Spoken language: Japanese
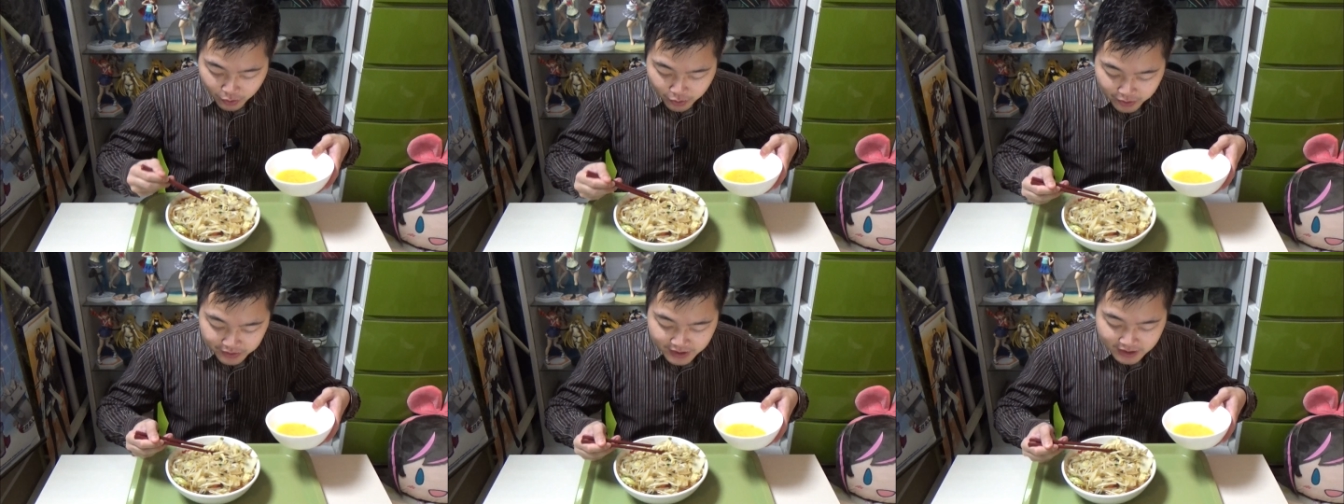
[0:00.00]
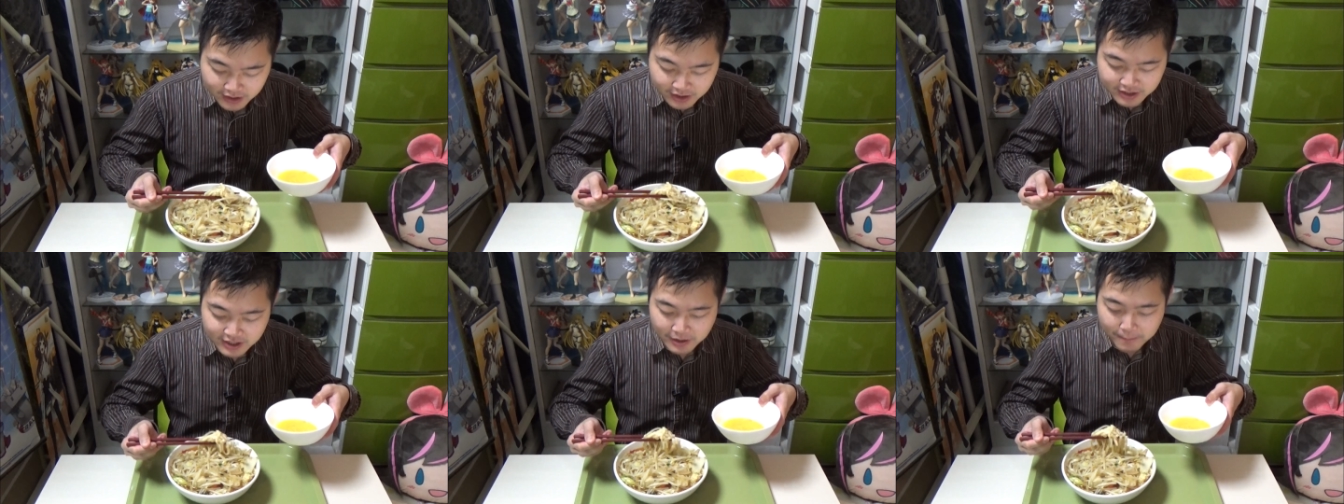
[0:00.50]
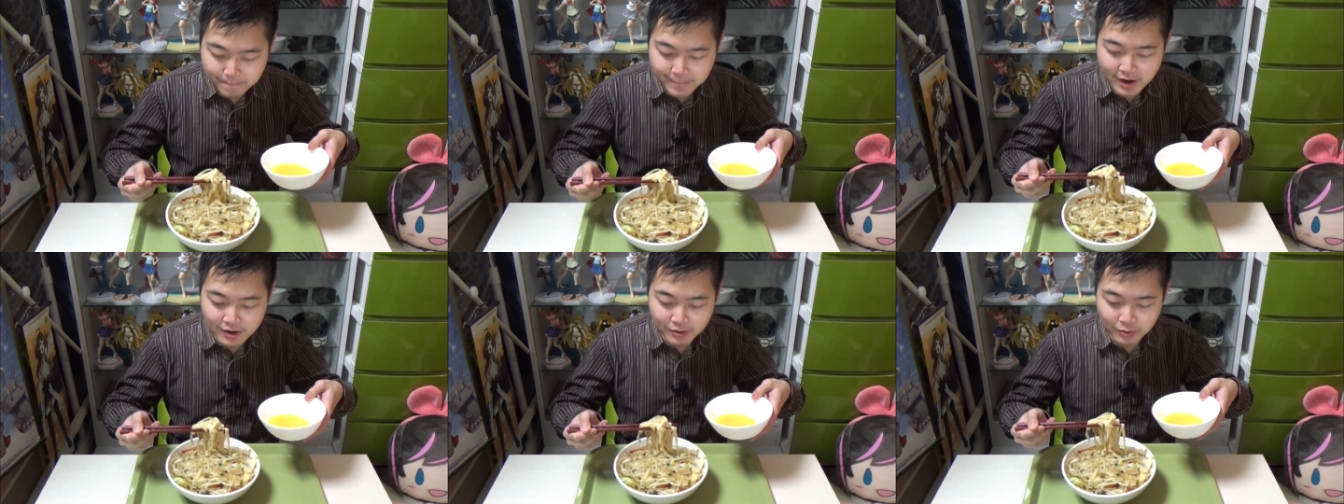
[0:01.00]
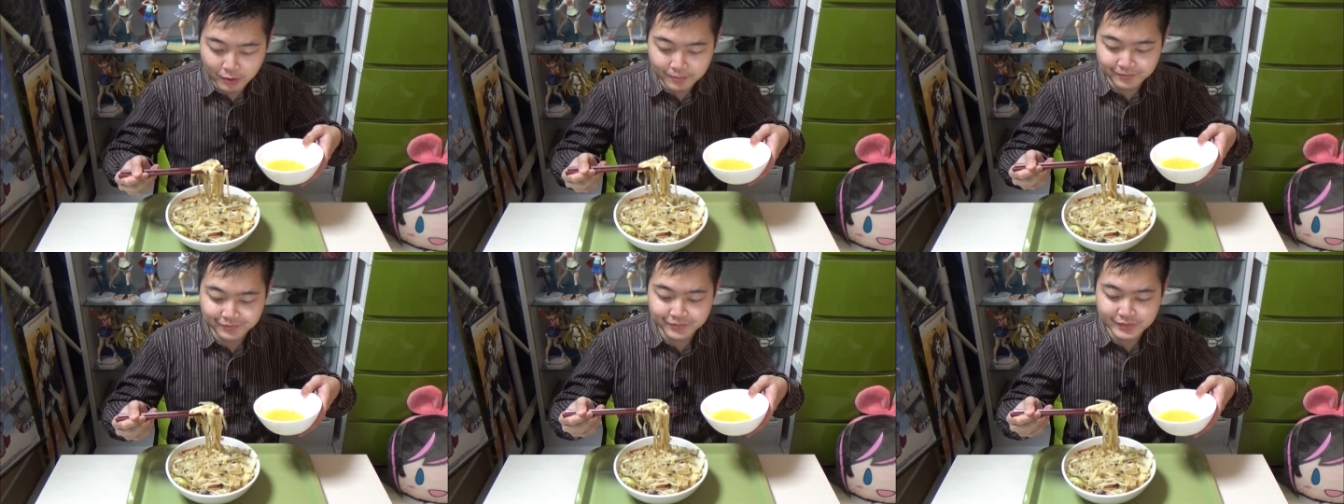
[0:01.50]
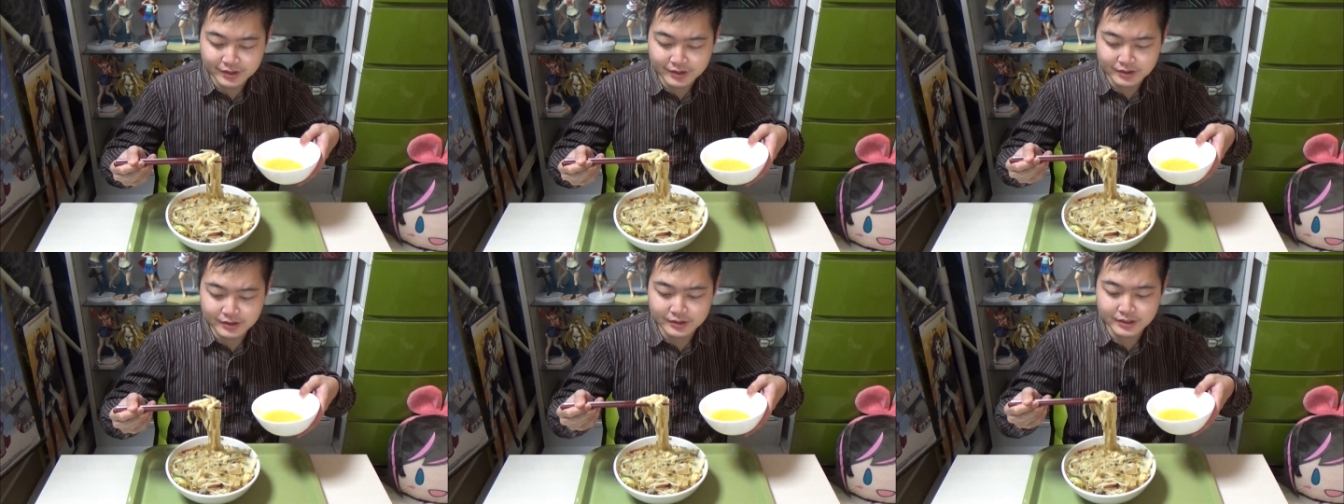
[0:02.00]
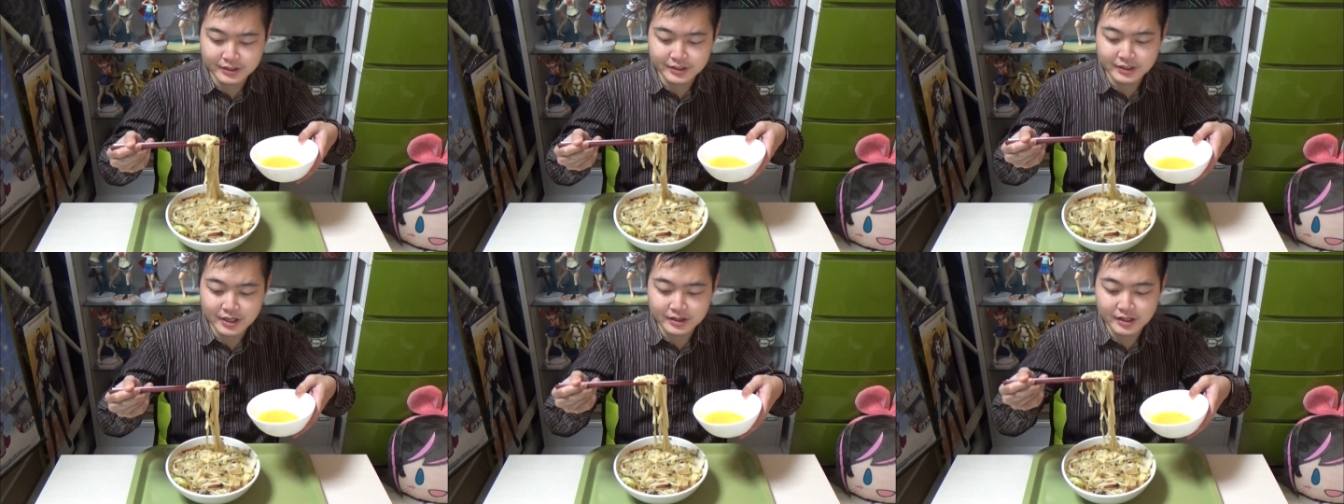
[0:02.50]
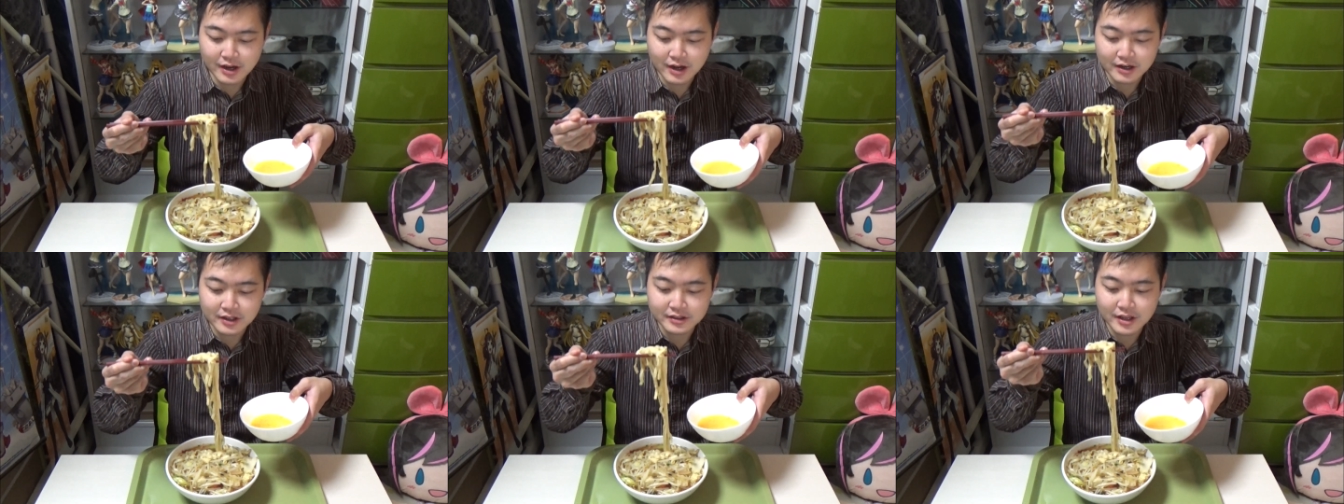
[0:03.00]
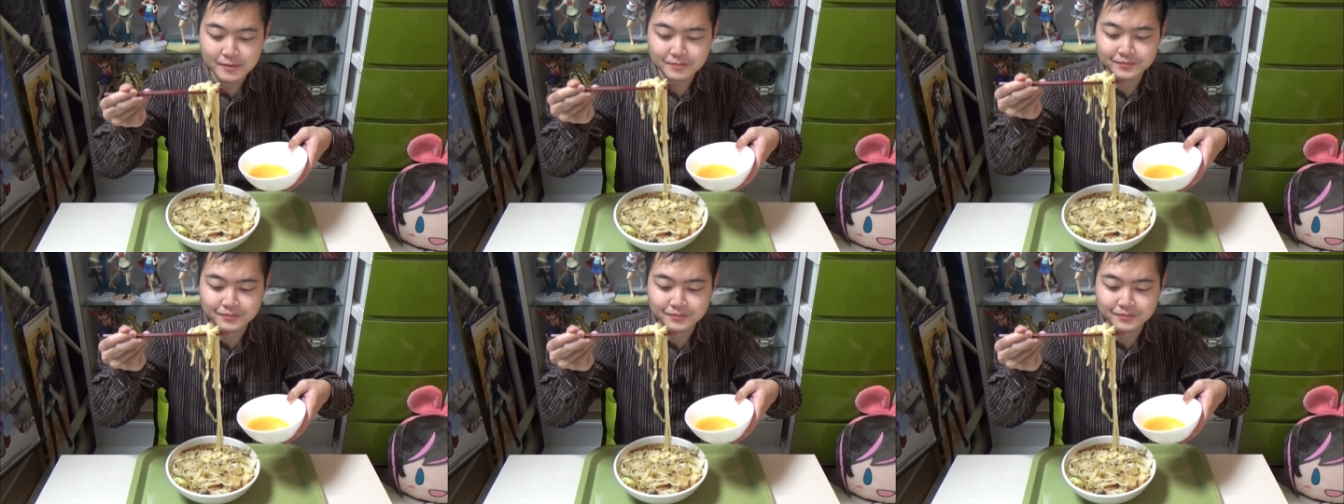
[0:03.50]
この中に麺を入れてあげて